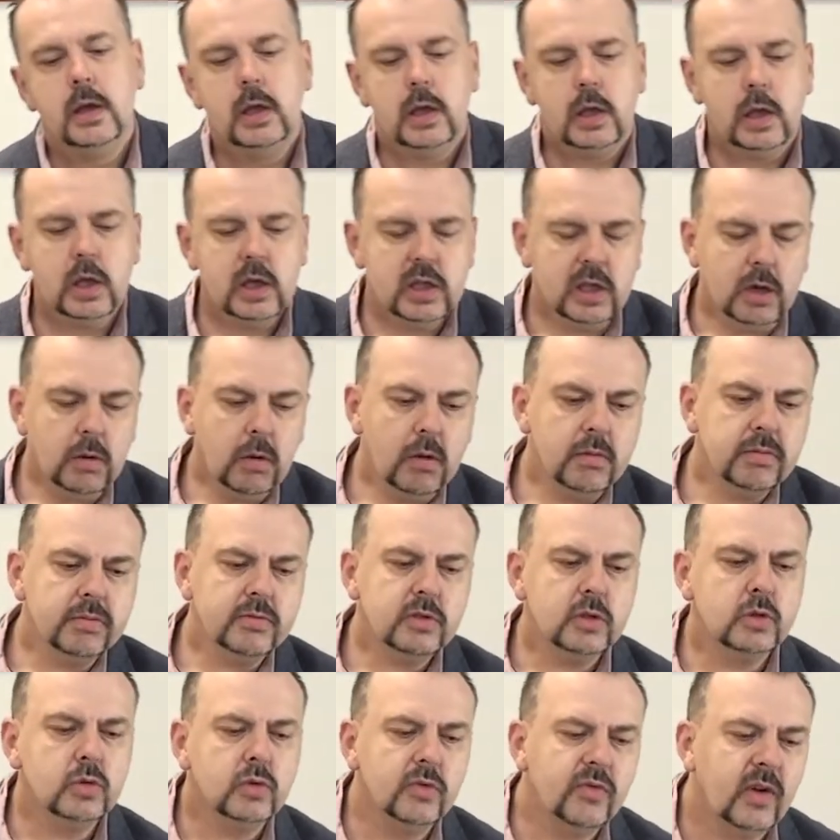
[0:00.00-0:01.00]
I chciałem
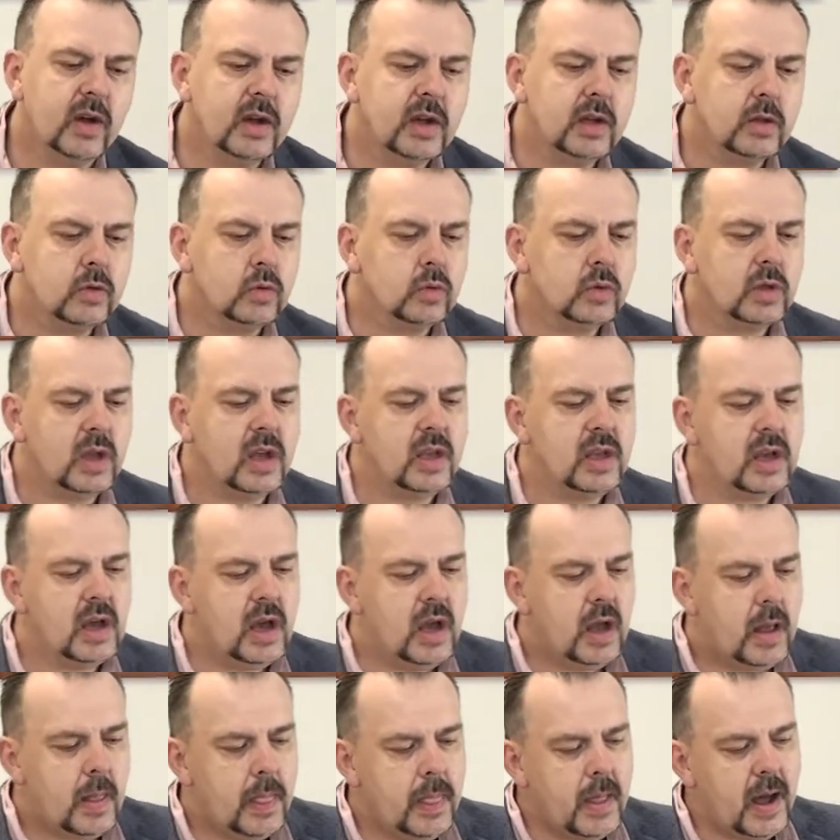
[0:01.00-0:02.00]
zwrócić uwagę tutaj
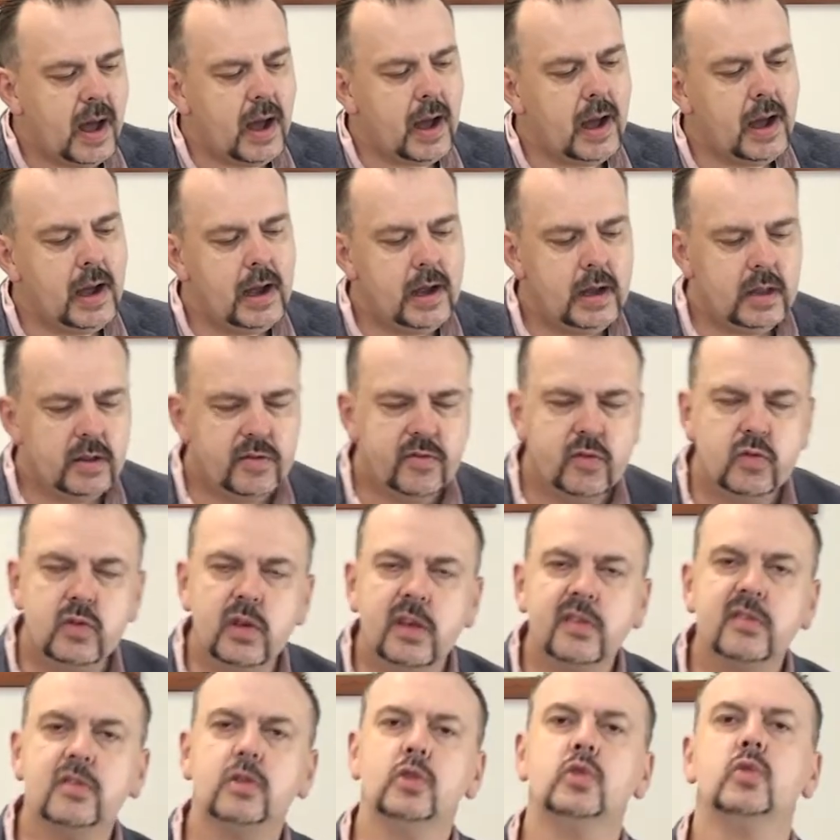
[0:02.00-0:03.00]
na
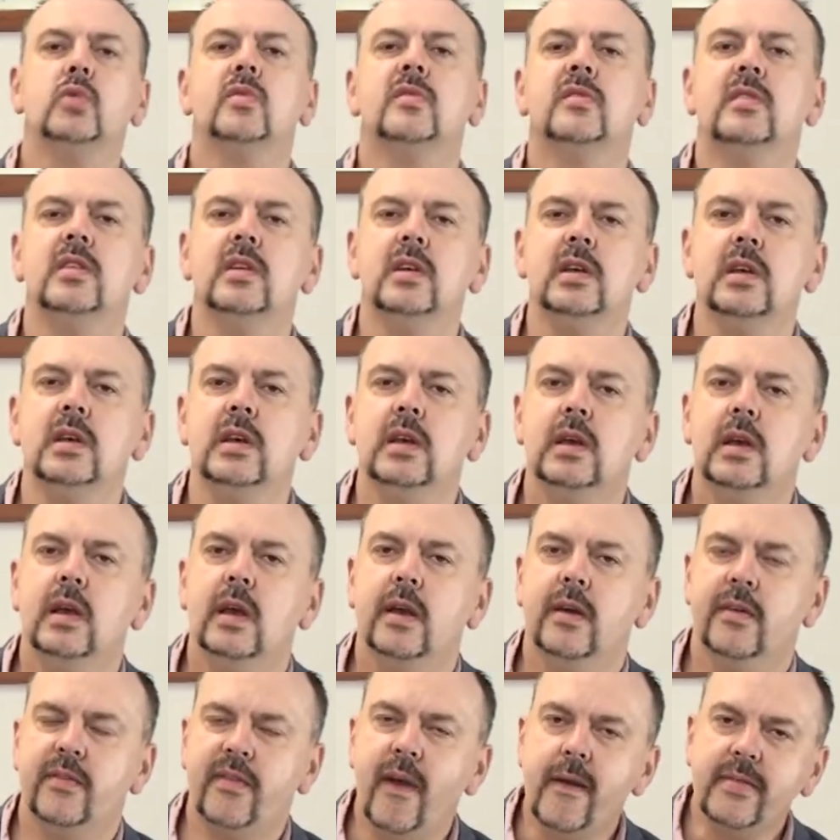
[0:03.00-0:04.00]
26
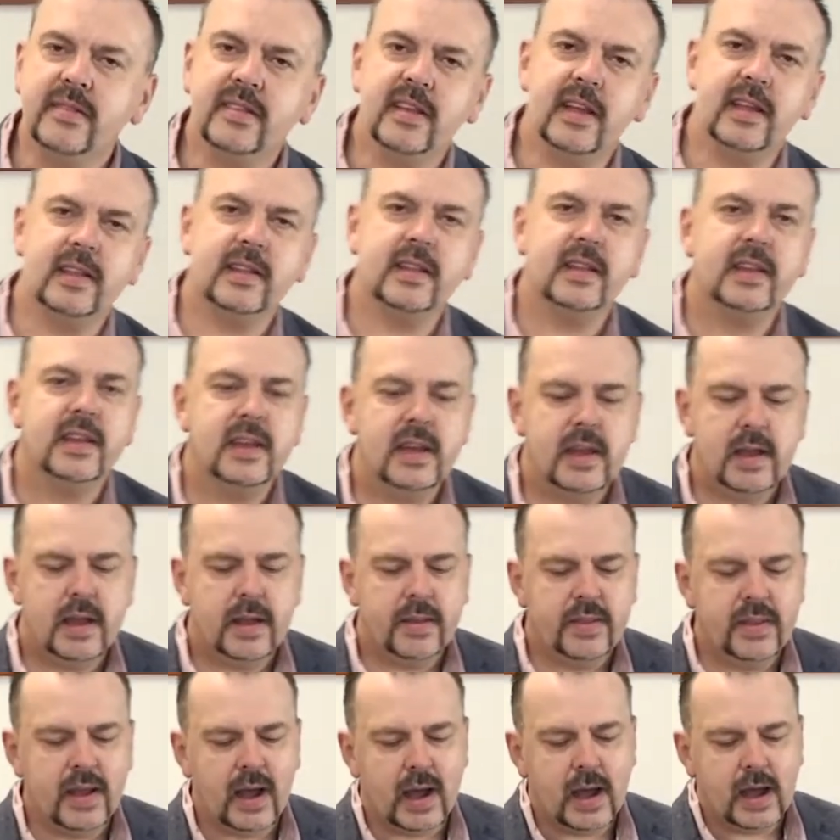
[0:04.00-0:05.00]
werset,
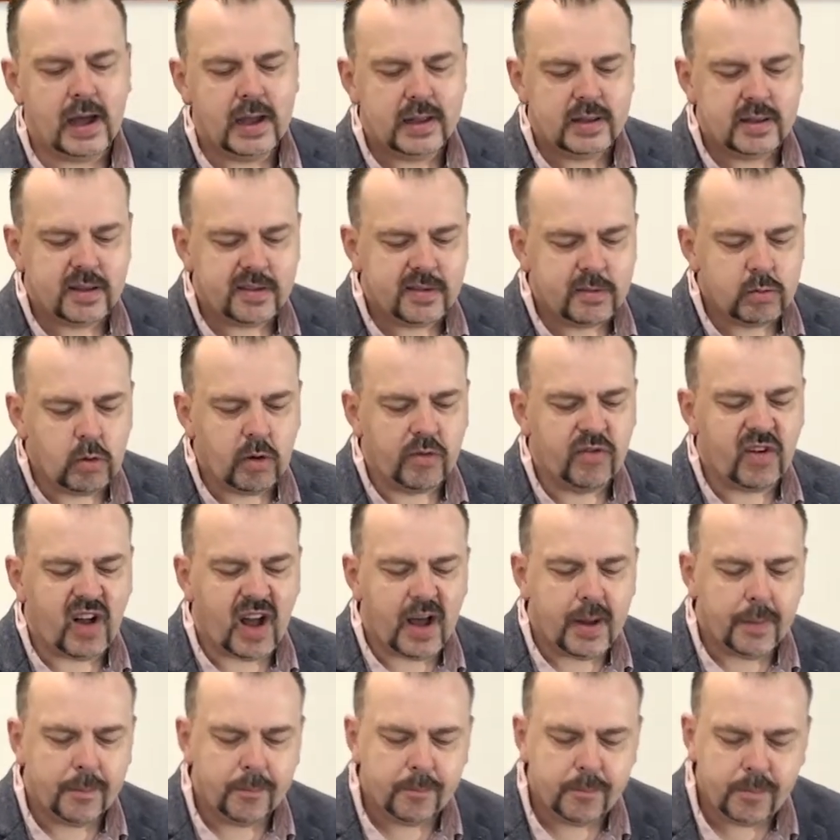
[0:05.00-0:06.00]
na te
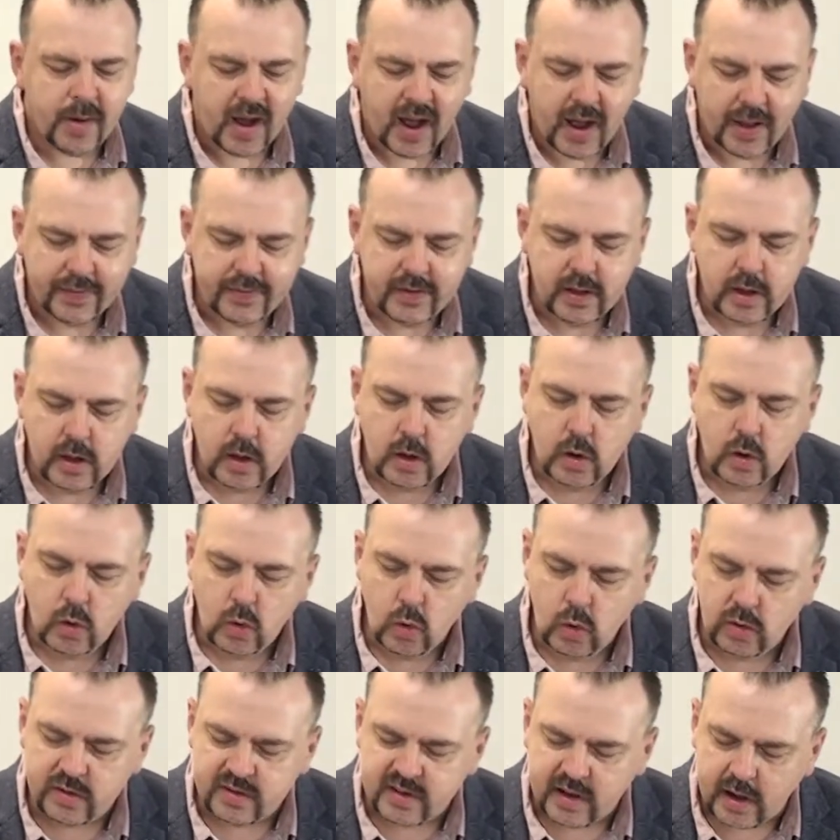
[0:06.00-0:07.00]
słowa Pan
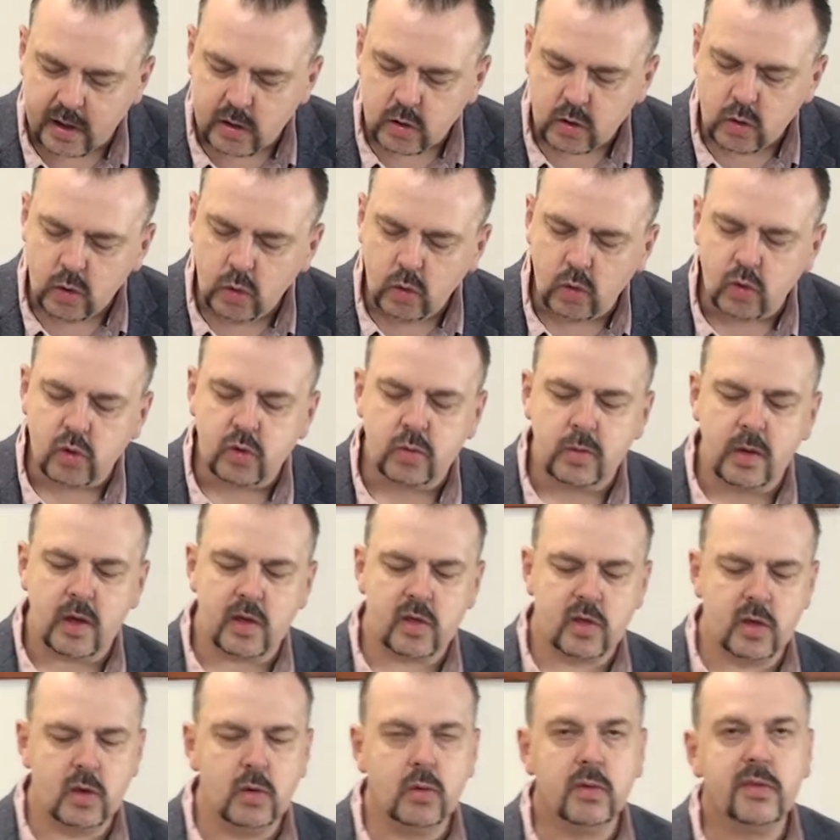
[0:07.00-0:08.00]
zaś
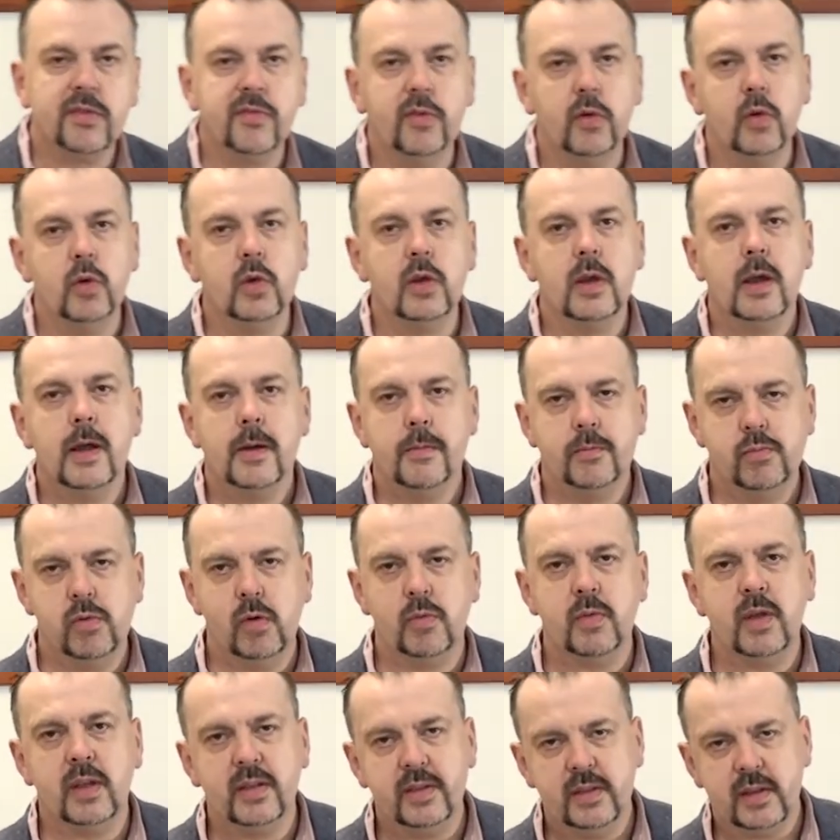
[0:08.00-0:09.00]
uśmierzył swój
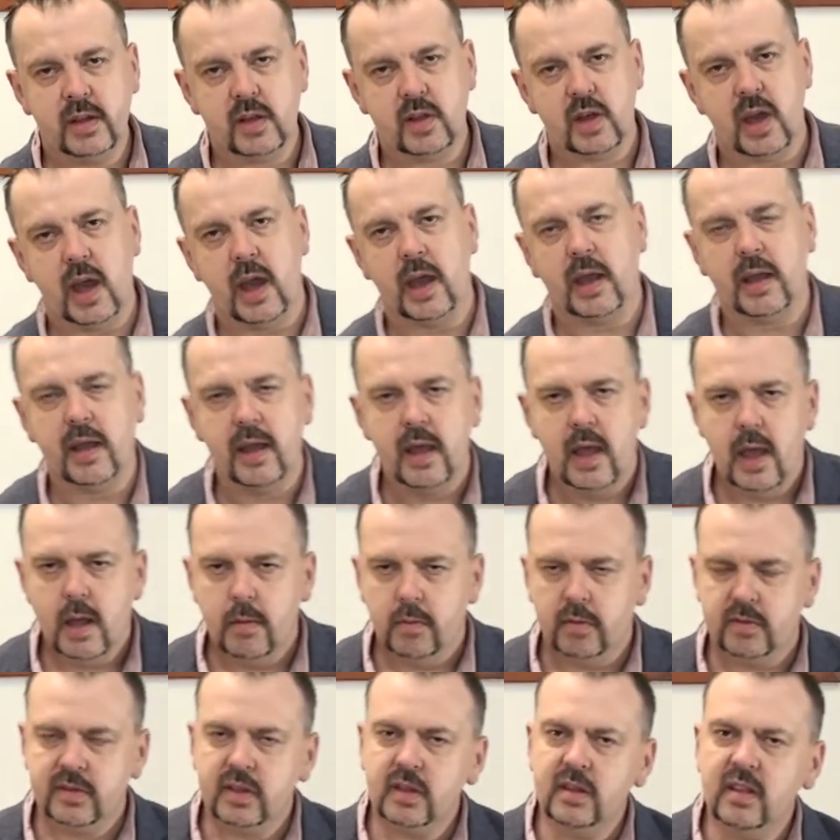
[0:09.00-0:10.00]
płomienny grzech.
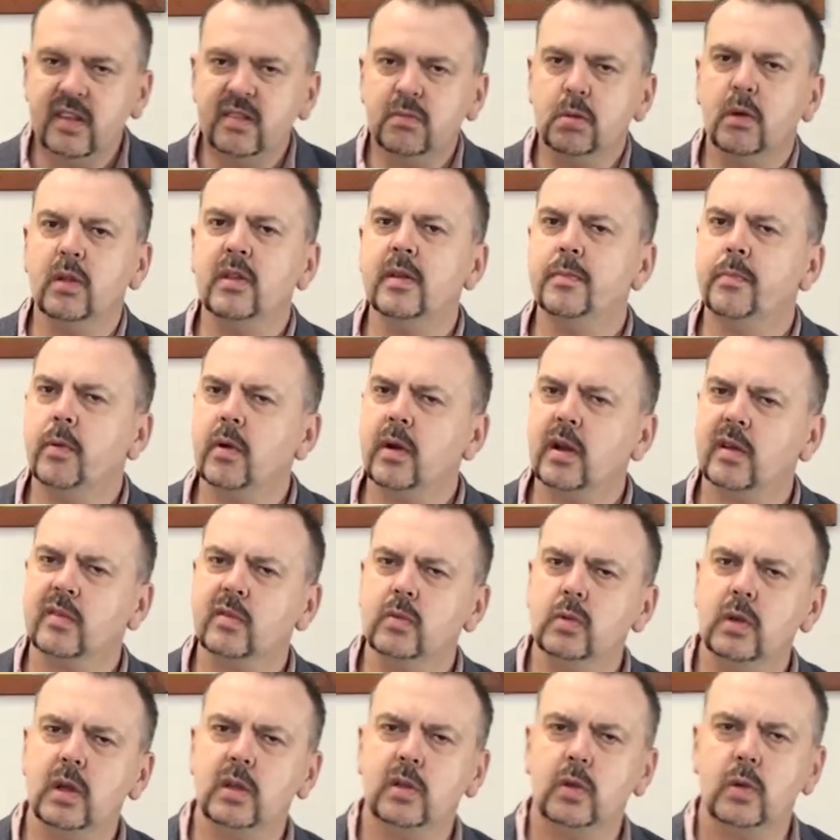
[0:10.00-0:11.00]
Bo z jednej strony
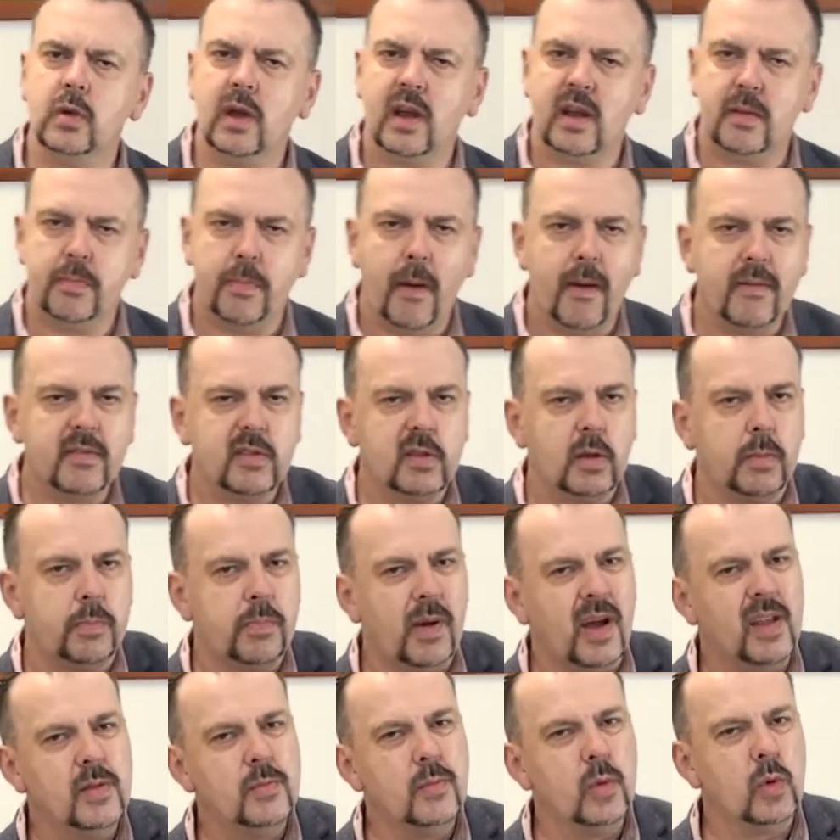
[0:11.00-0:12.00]
pokazuje to, jak bardzo Pan